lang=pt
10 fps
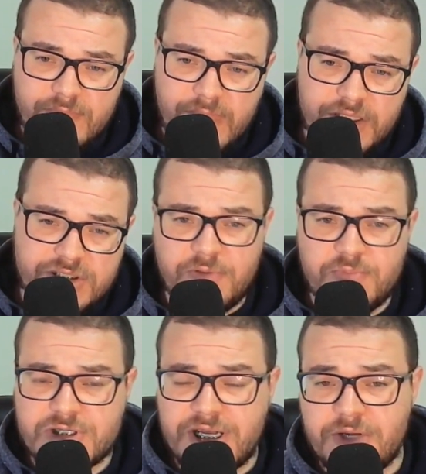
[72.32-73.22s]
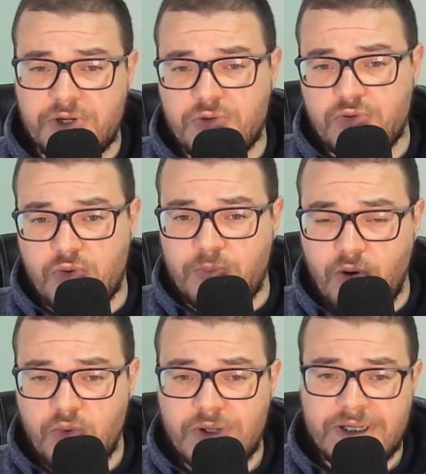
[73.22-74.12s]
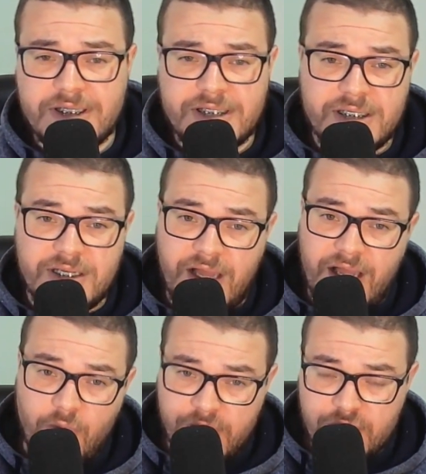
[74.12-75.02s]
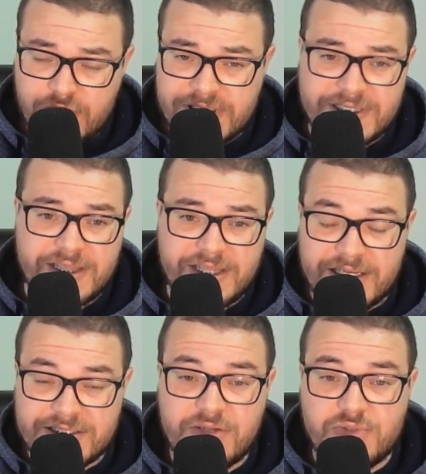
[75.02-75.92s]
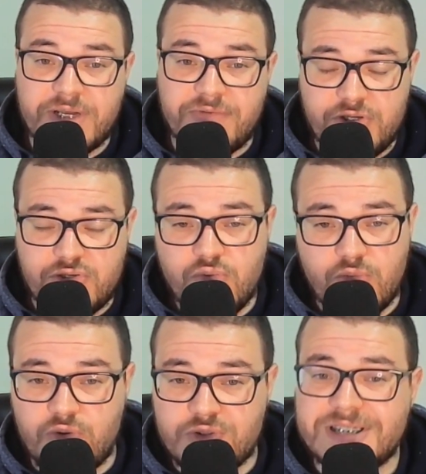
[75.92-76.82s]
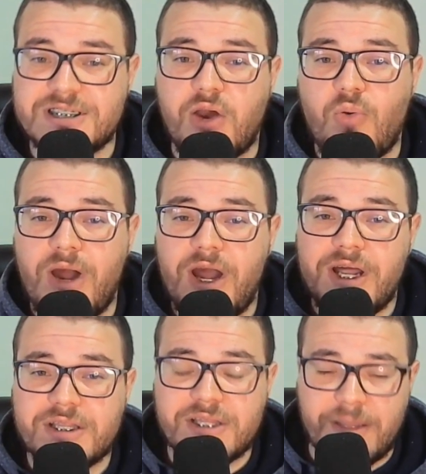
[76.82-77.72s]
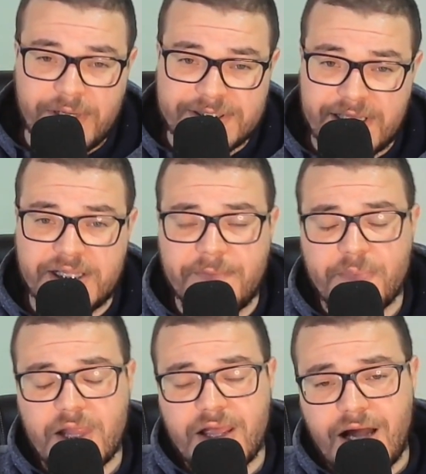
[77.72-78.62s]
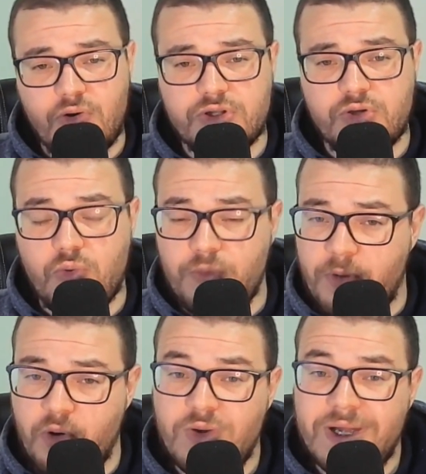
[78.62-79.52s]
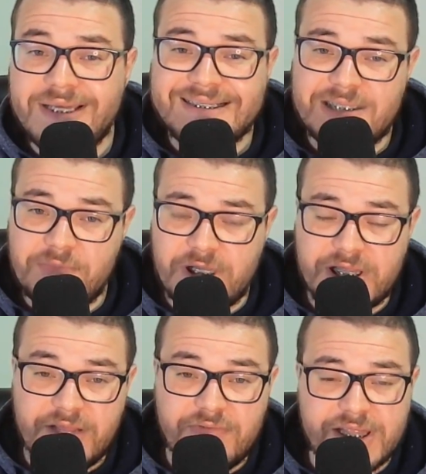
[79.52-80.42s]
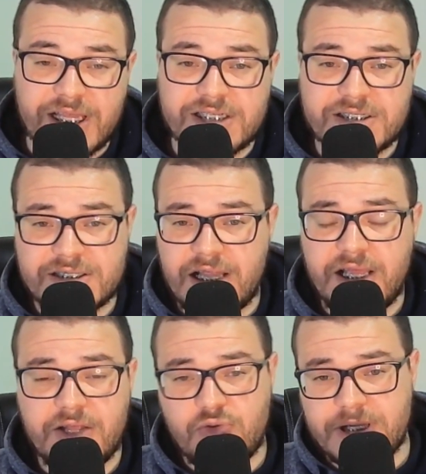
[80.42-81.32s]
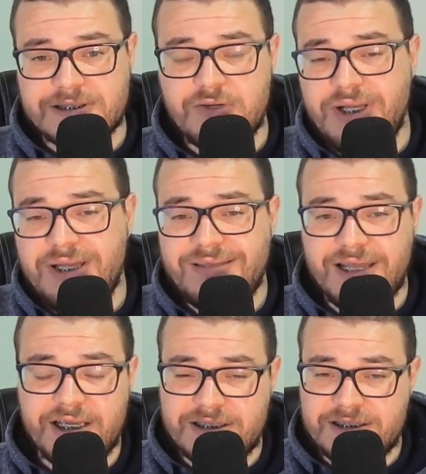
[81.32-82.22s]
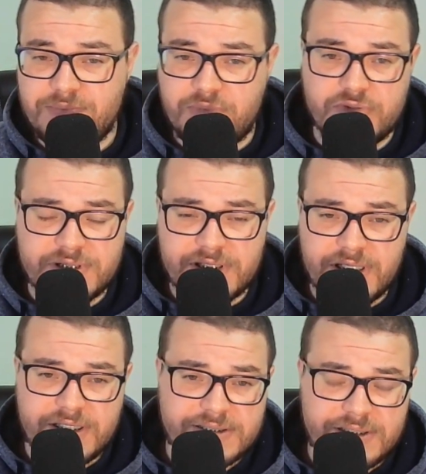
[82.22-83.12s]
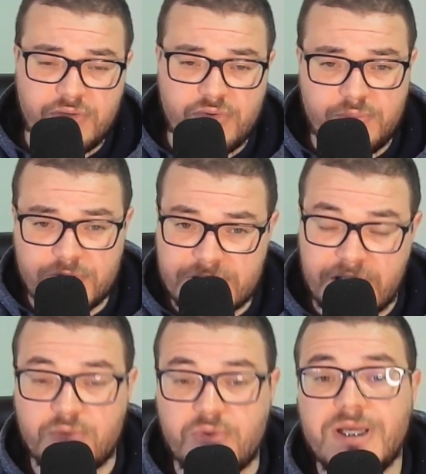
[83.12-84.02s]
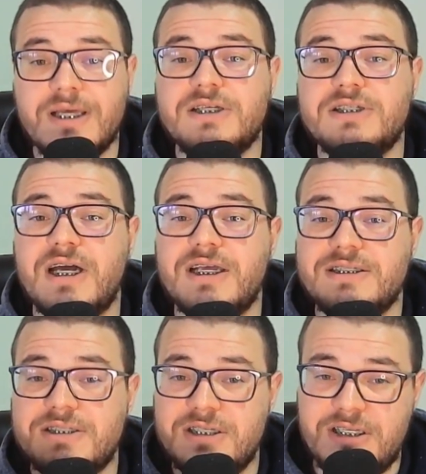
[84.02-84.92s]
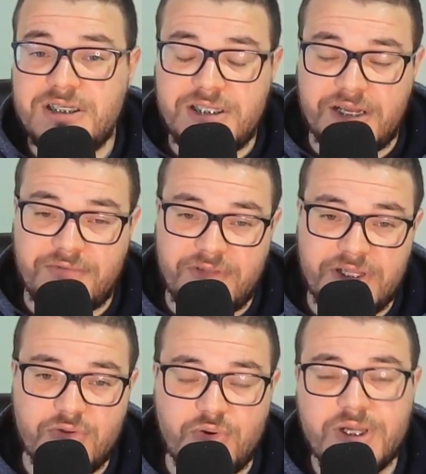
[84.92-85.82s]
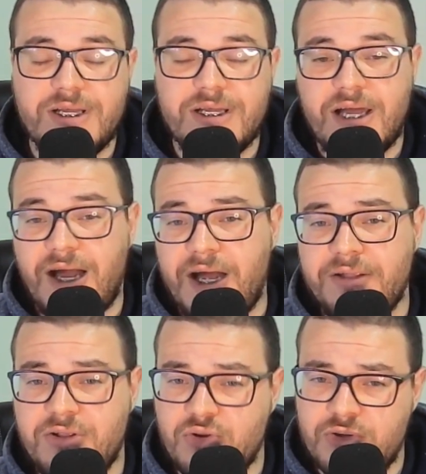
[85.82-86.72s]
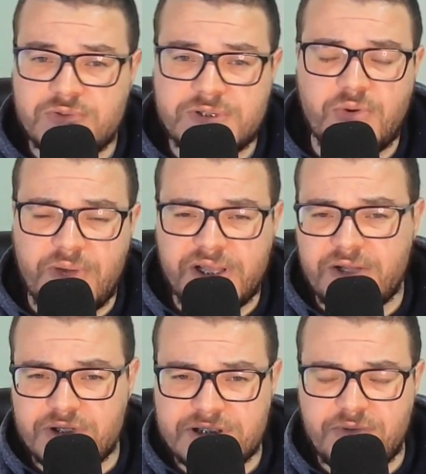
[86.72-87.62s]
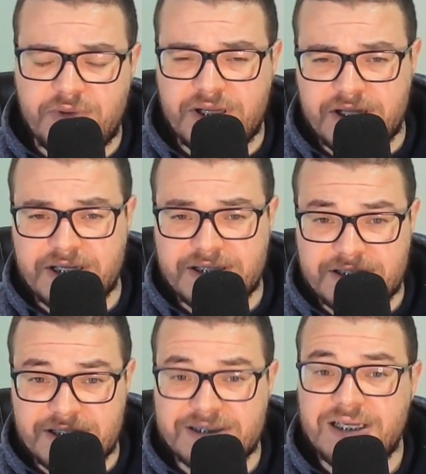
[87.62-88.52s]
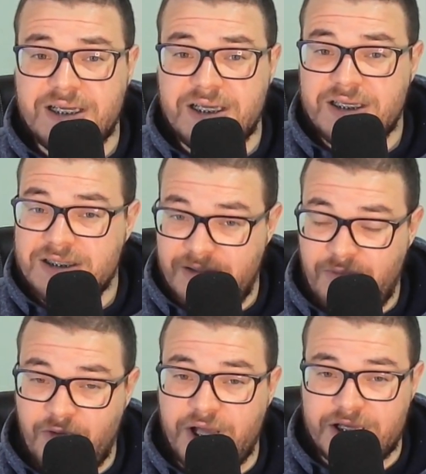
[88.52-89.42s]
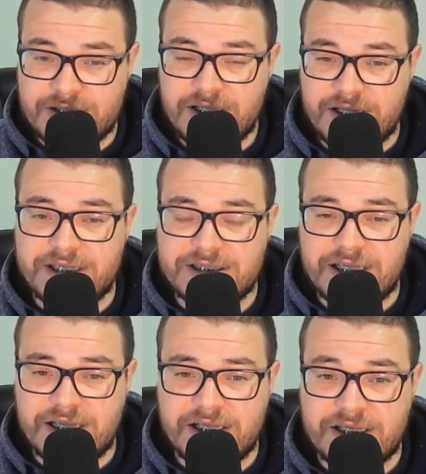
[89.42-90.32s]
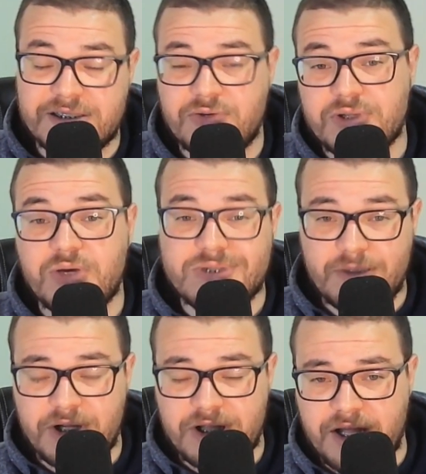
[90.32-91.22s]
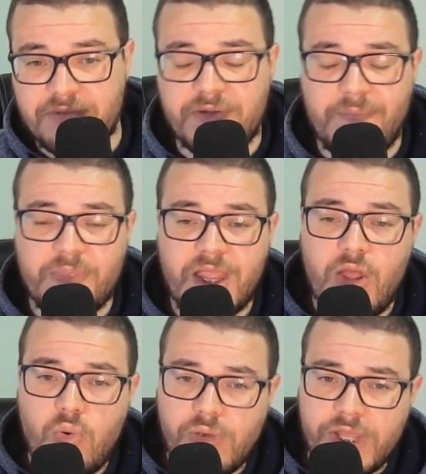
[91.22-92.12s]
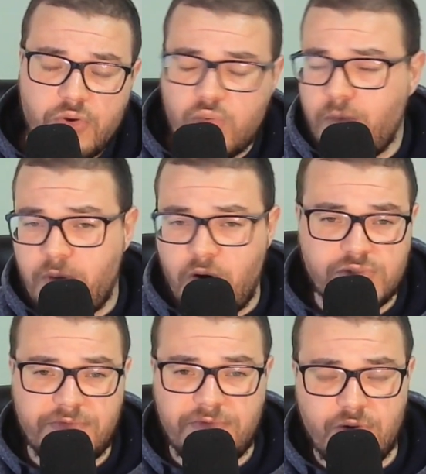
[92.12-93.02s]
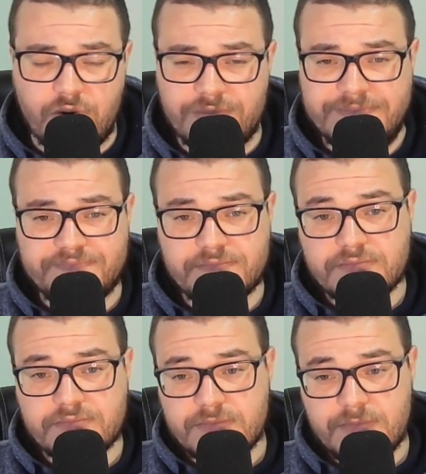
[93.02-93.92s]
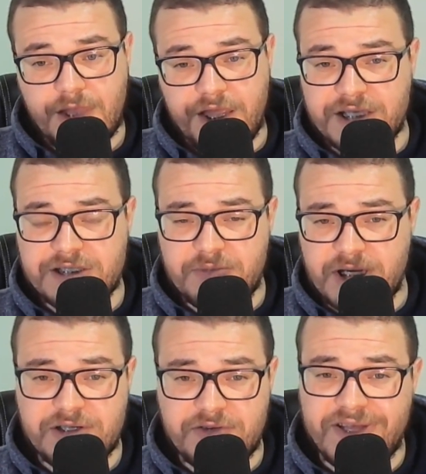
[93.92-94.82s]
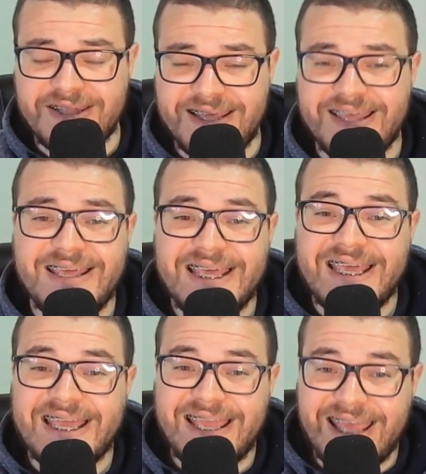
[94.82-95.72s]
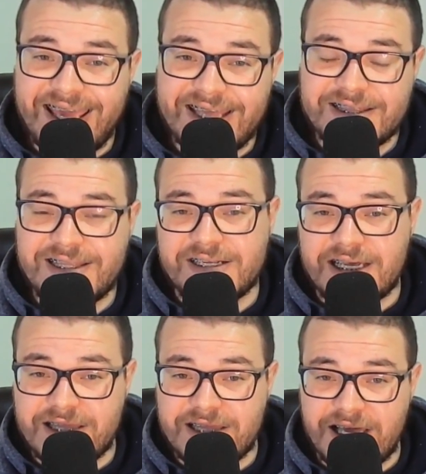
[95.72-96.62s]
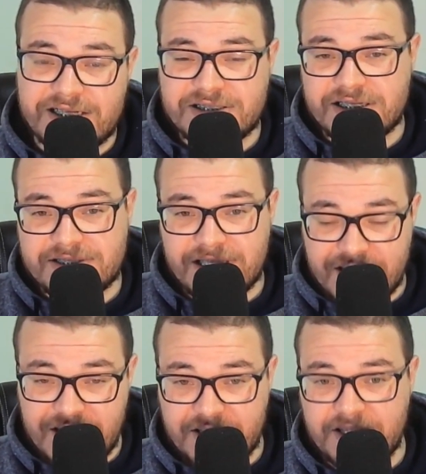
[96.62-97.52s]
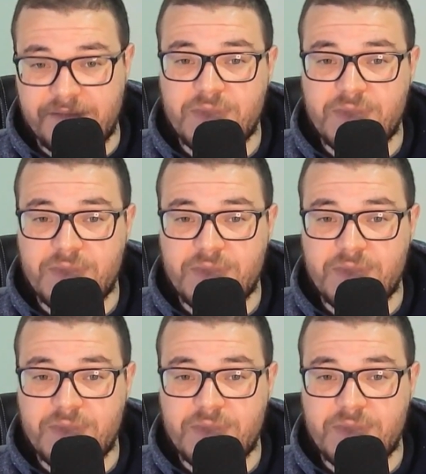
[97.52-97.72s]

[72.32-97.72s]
tivemos a reunião do cupom há oito dias atrás, então dia 21, ou seja, quarta passada, onde o cupom se manteve a taxa Selic no Brasil em 13,75%, que já tinha vindo a ah, em torno dos 52, 53 dias, foi a 13,75. Então se manteve. O que, que o cupom já falou? Que a estimativa é de queda na taxa Selic.